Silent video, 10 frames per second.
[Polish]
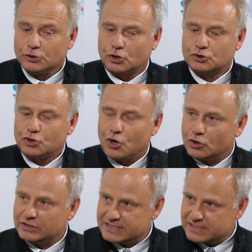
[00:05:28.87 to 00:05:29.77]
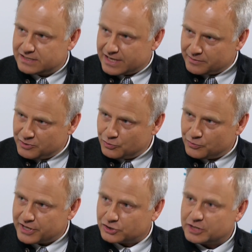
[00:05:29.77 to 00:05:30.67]
to to
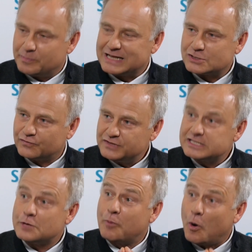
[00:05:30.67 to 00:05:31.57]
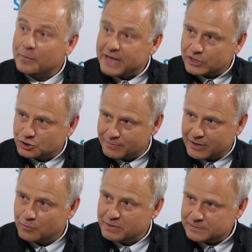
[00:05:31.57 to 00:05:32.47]
determinuje, że pracownicy po pierwsze
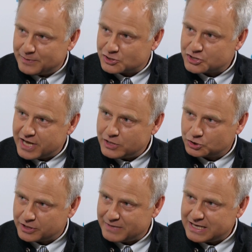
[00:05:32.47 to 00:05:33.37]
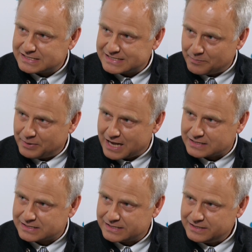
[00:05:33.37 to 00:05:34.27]
mają bezpieczniejsze miejsca
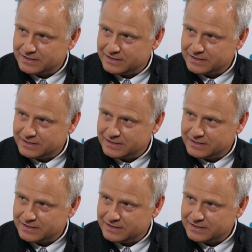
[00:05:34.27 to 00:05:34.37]
pracy,